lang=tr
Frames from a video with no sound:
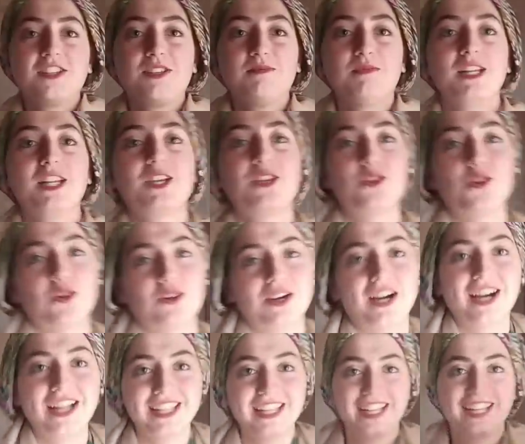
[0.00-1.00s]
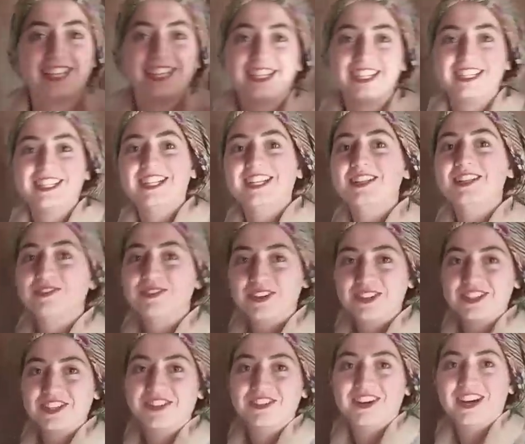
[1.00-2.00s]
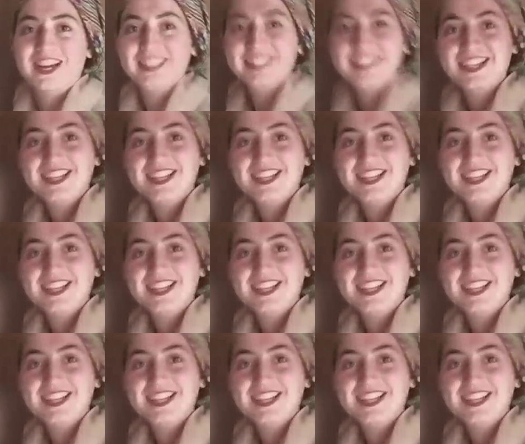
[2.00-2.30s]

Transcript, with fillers: şimdilik yok. Hadi girelim o zaman.